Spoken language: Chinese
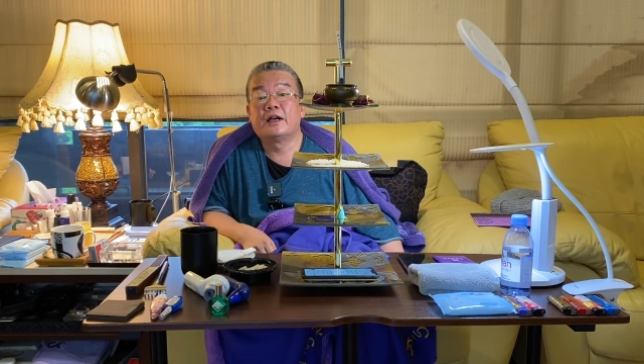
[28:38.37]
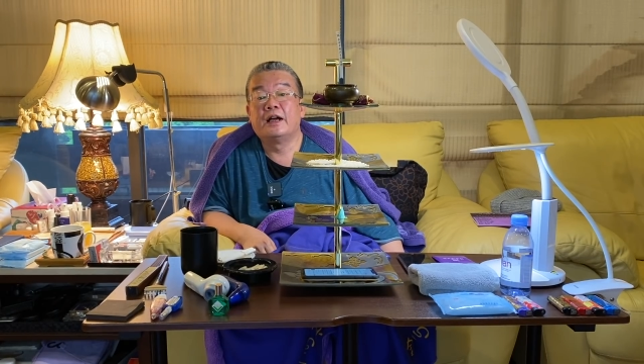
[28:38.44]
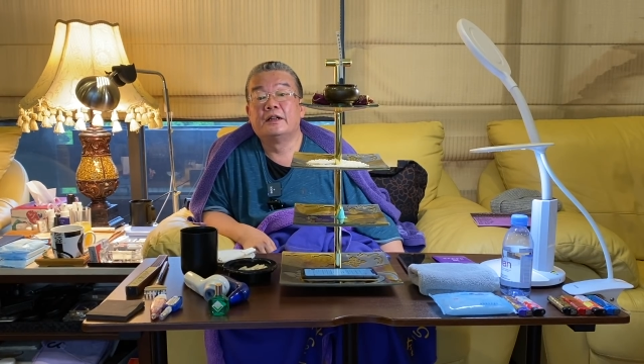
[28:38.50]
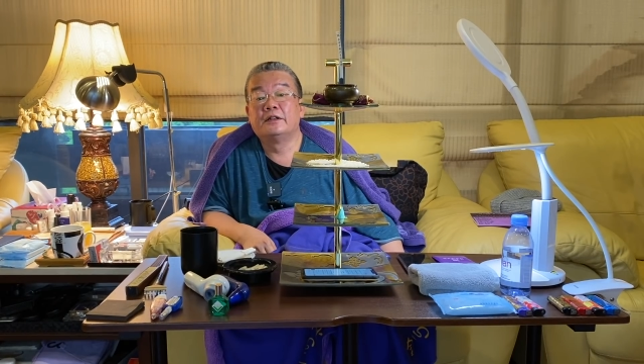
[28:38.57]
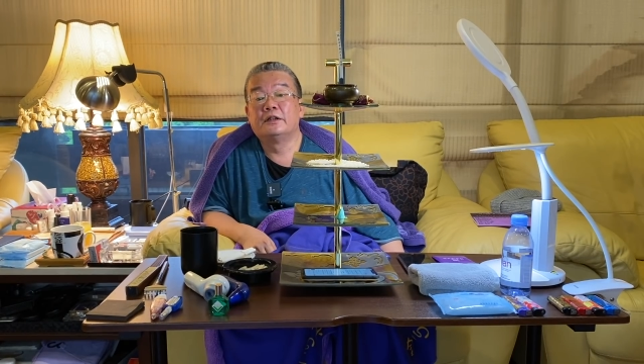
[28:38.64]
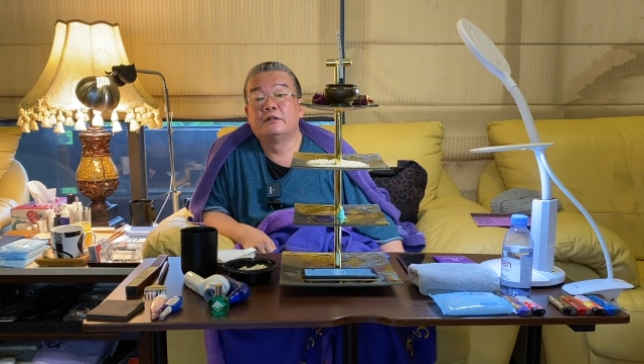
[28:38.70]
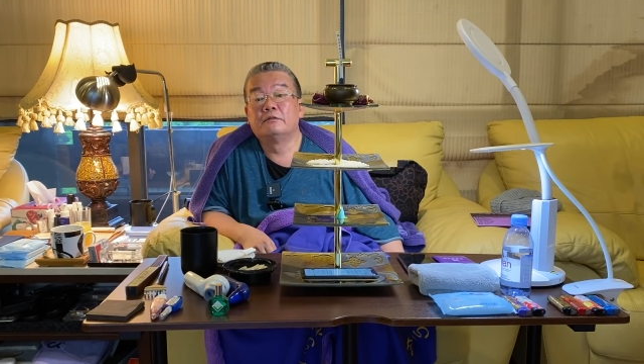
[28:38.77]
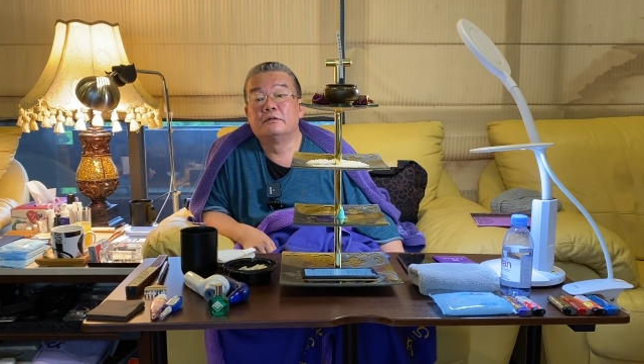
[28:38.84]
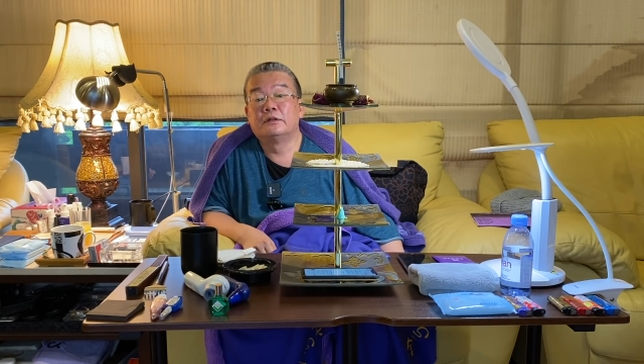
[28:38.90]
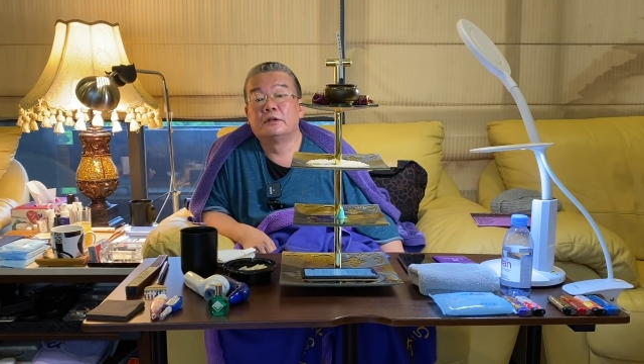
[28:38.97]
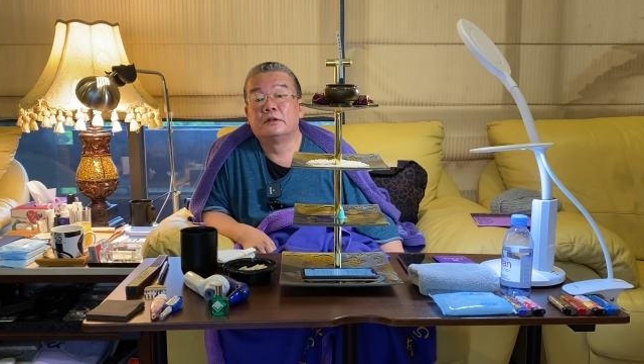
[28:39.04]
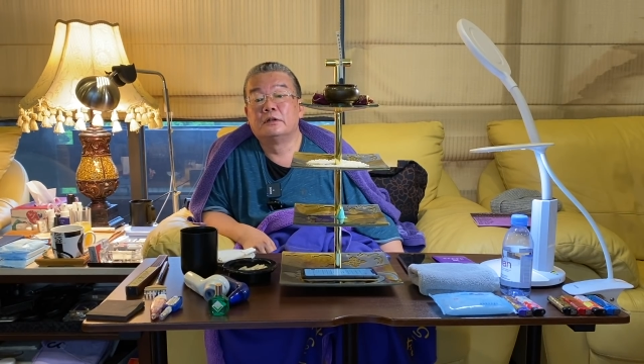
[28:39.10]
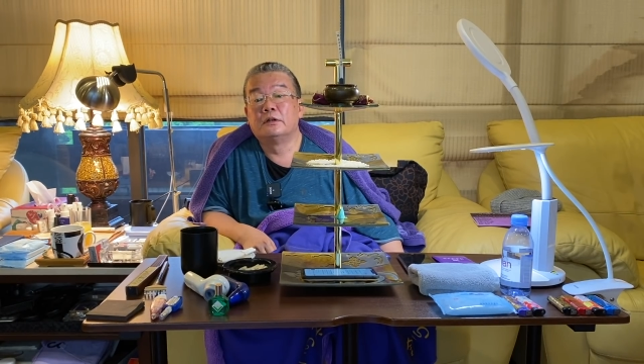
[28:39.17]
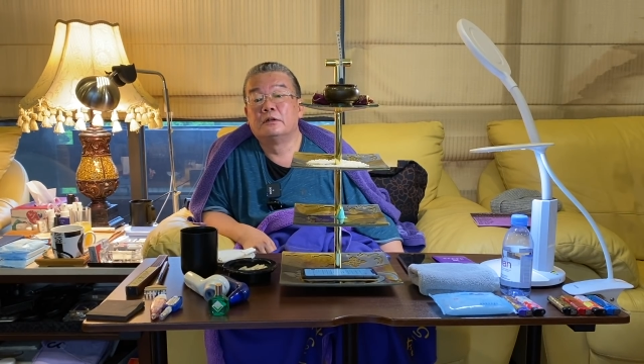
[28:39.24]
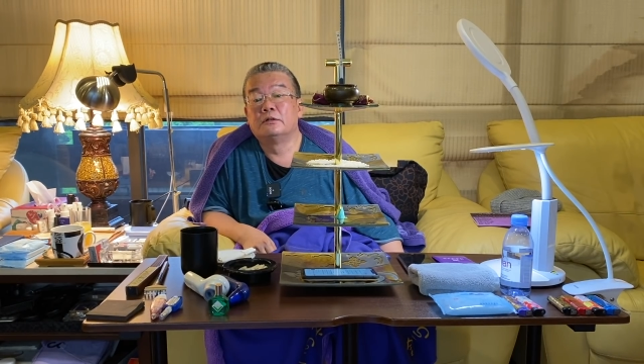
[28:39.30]
概念的问题
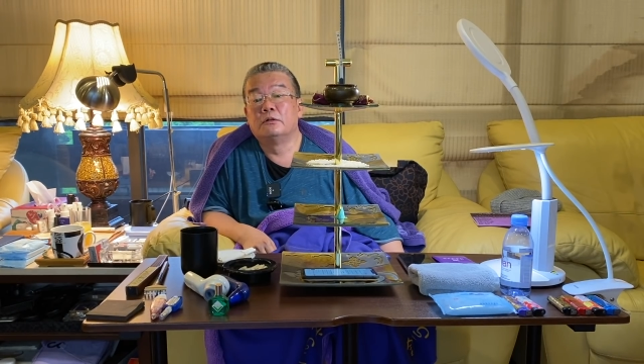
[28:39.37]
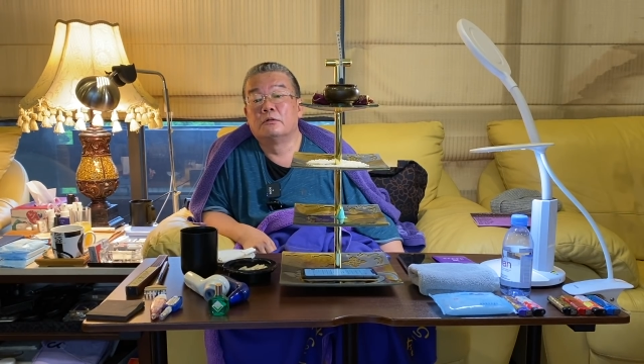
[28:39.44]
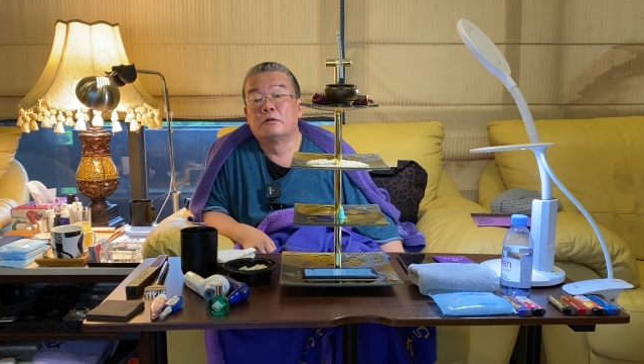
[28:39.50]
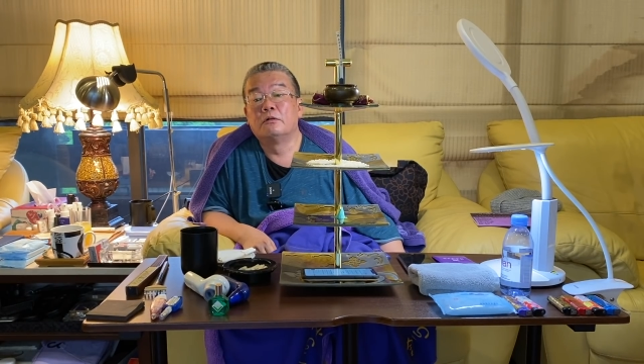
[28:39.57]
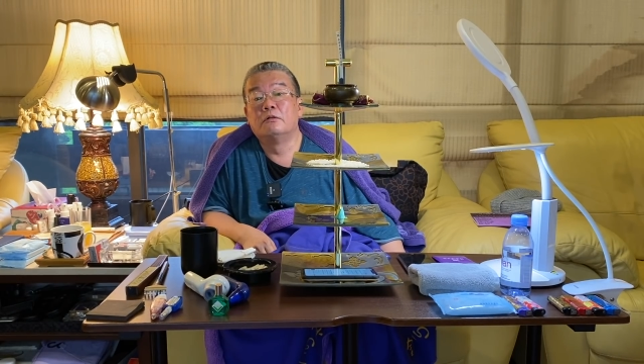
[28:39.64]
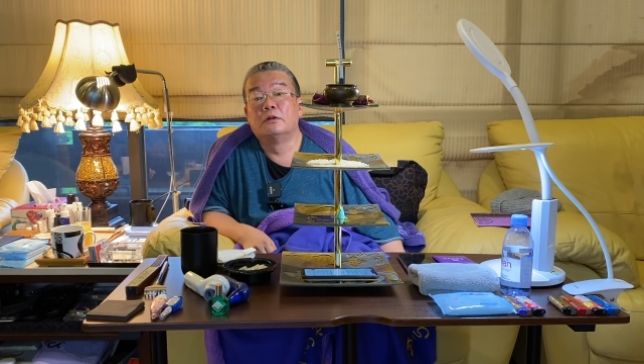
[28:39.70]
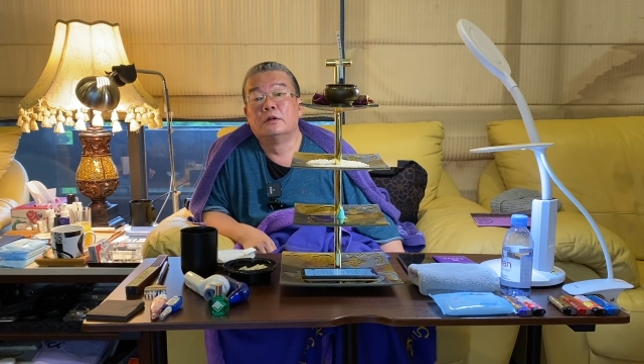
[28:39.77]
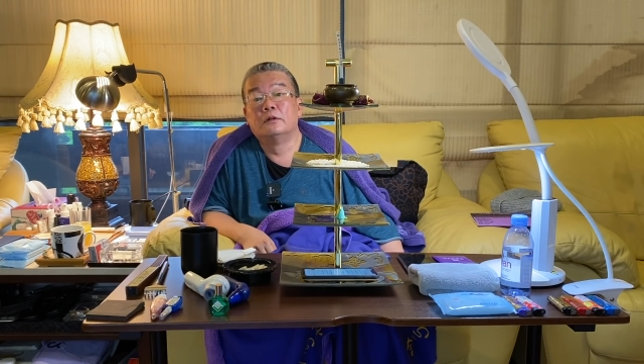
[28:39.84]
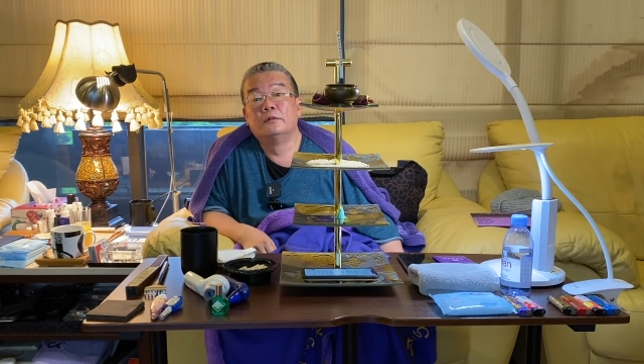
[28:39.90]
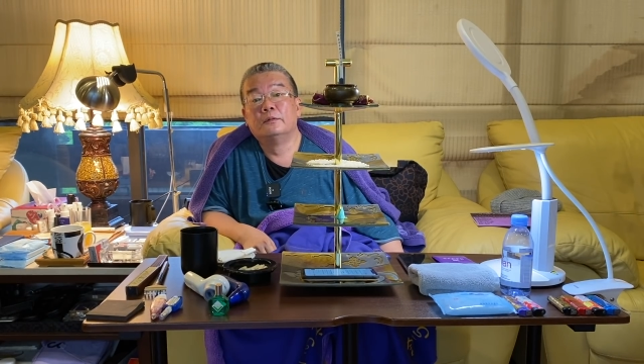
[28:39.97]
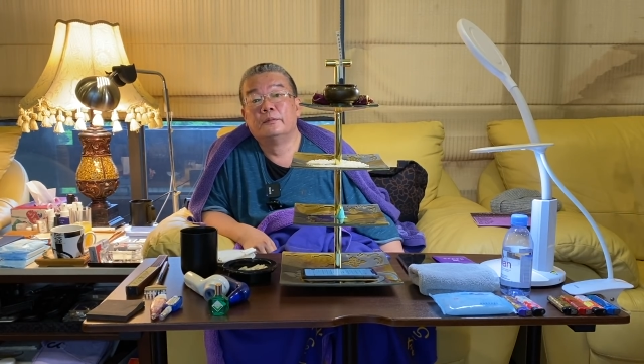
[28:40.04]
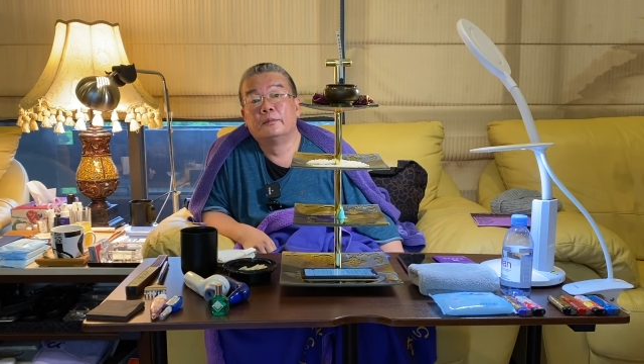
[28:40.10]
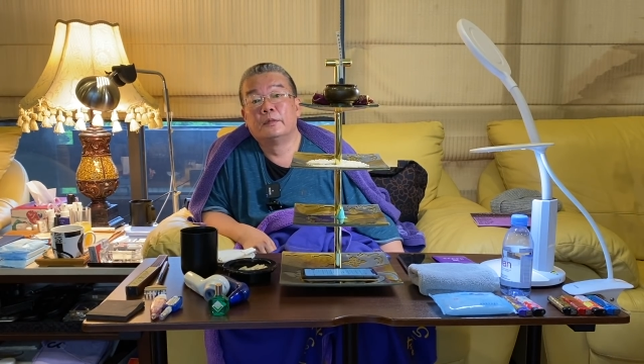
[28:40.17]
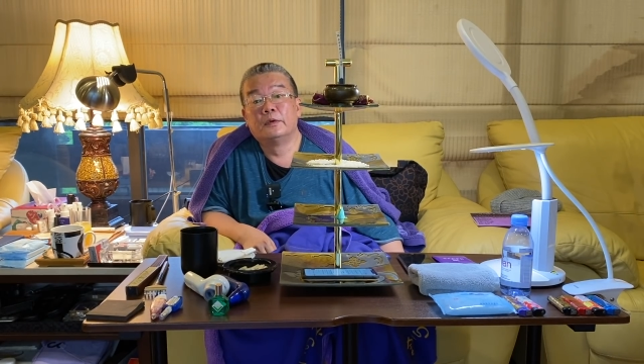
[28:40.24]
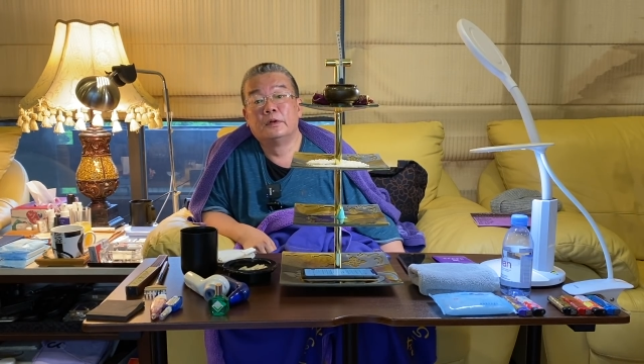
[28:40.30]
啊，有空，
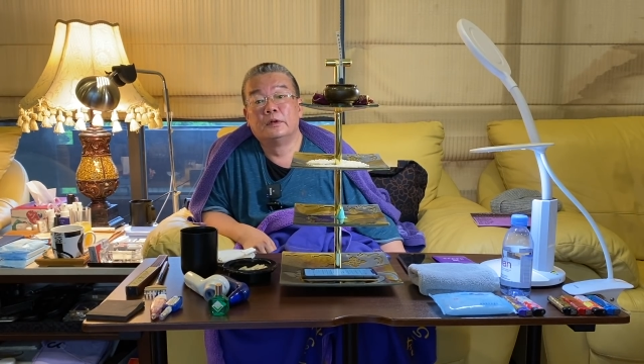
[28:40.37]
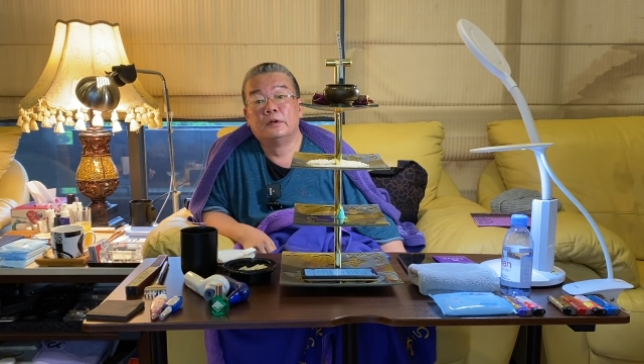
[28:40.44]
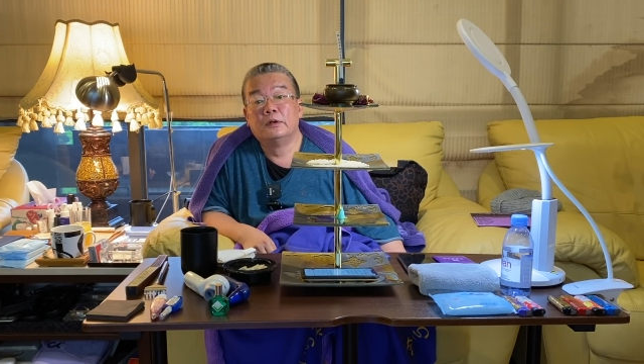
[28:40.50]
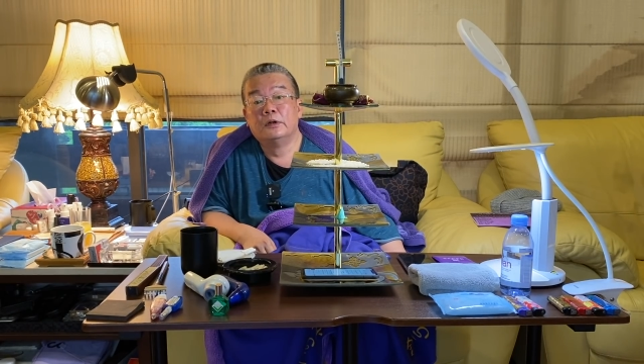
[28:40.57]
啊。